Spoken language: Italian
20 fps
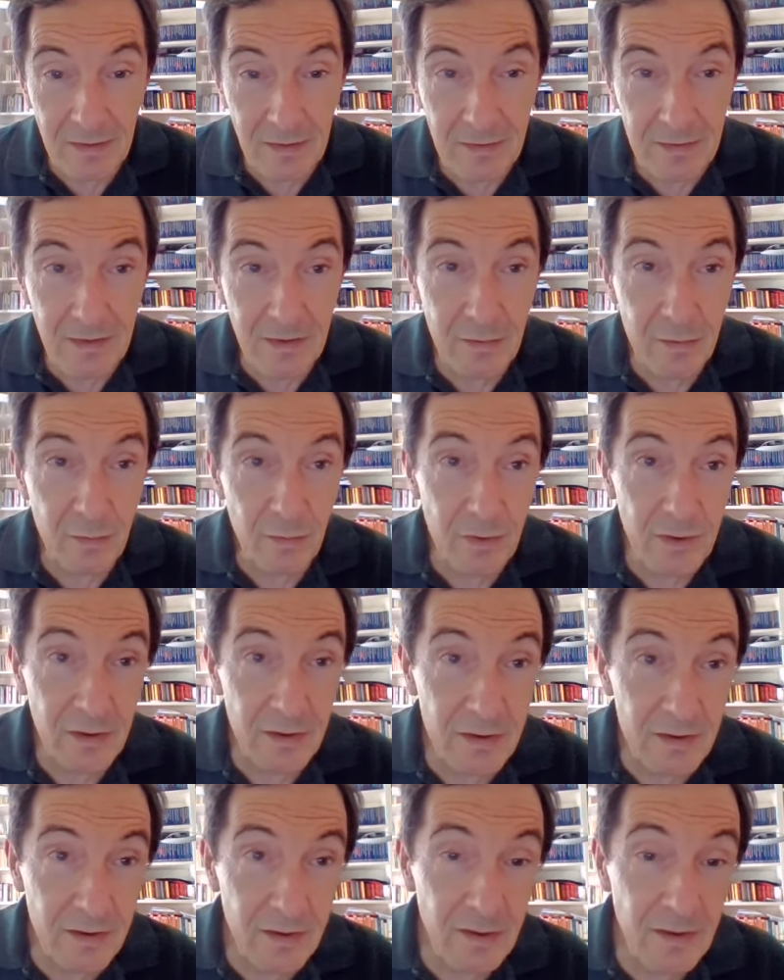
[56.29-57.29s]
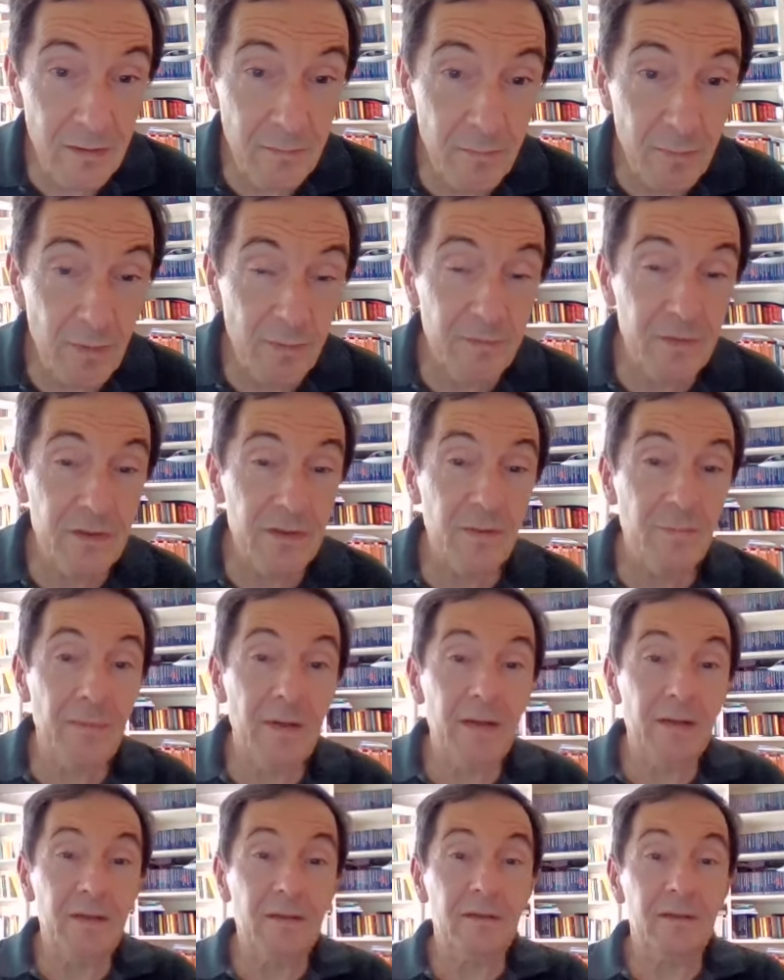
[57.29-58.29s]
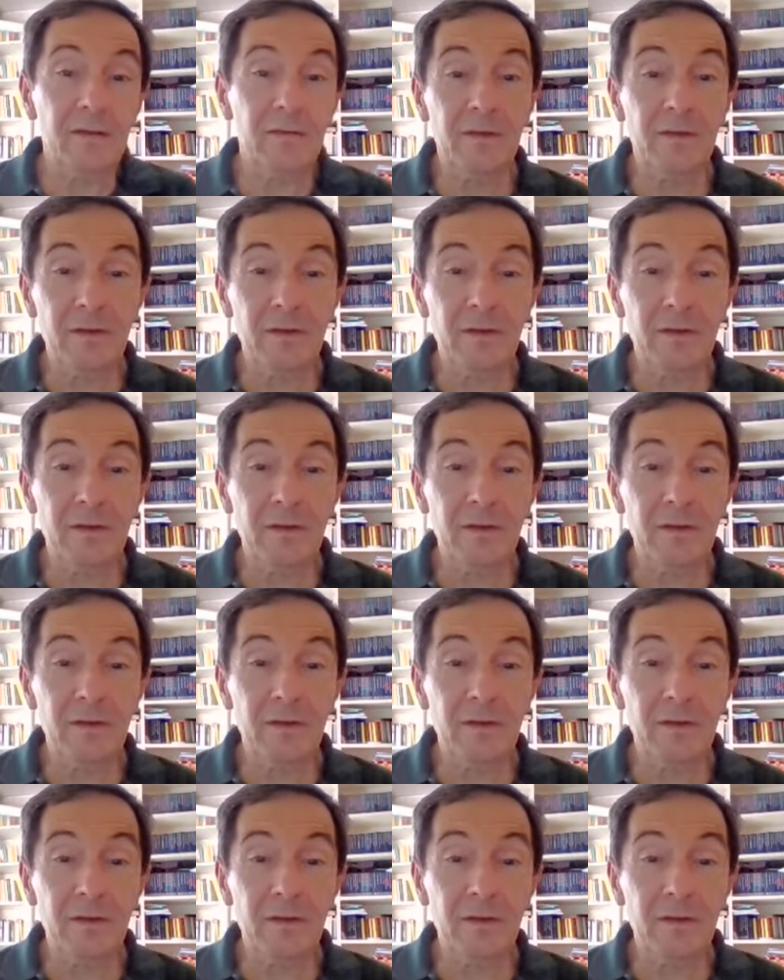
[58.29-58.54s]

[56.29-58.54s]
nel senso che se improvvisamente